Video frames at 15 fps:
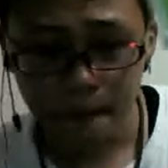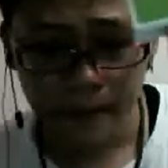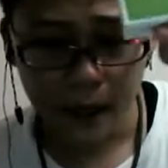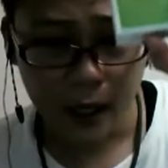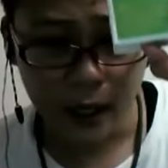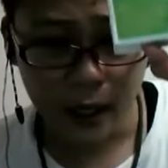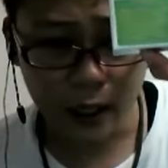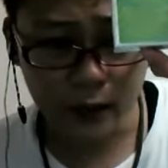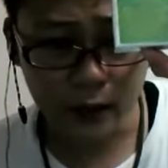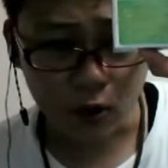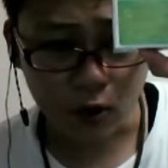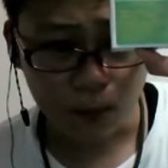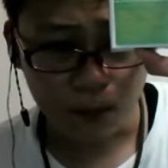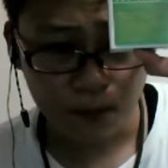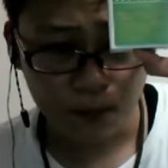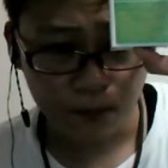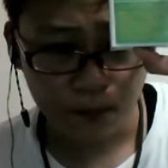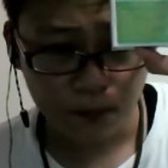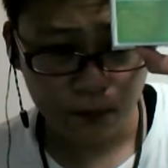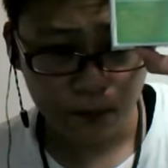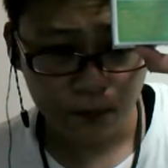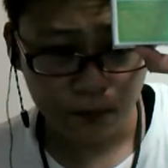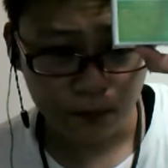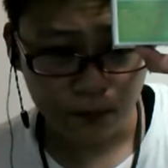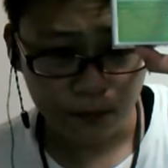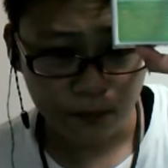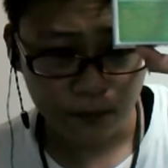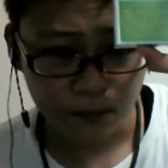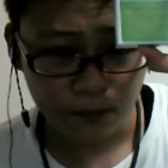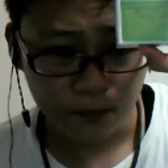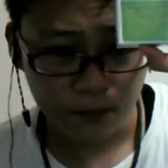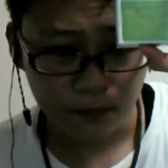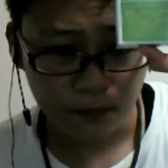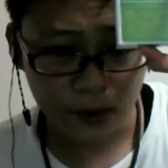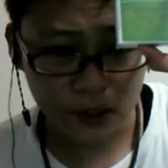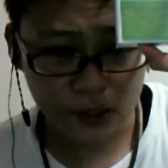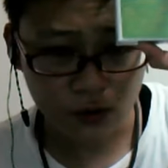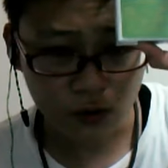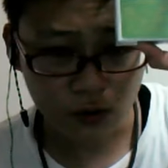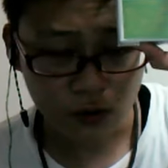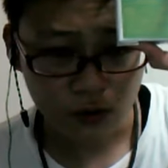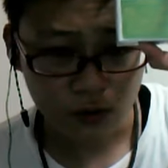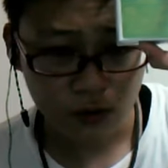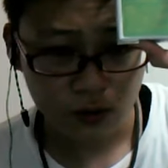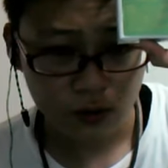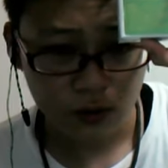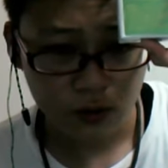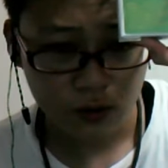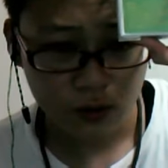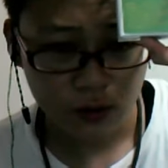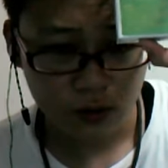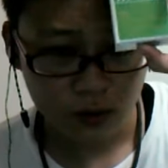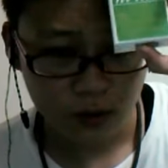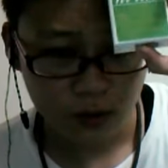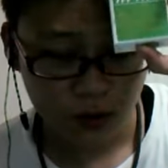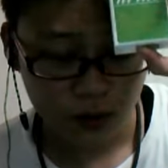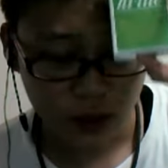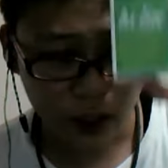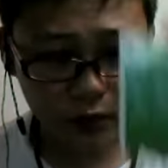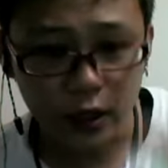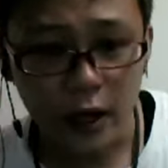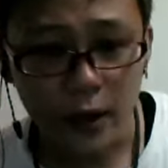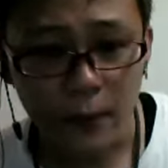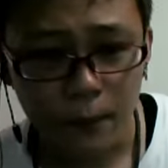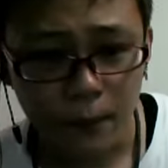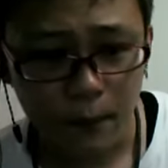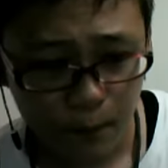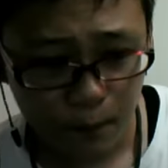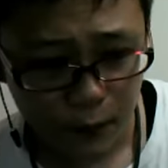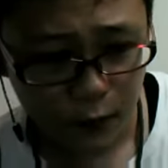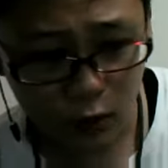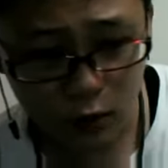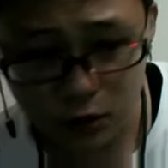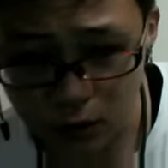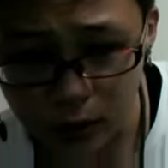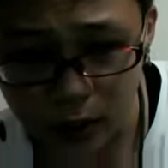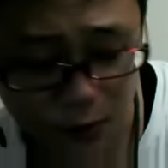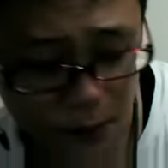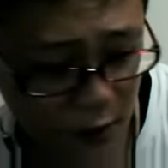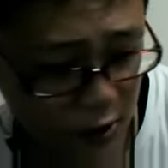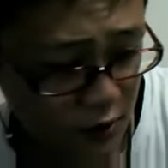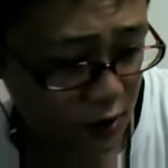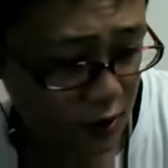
ハイライト、メンソール、やるんで。よろしくお願いします。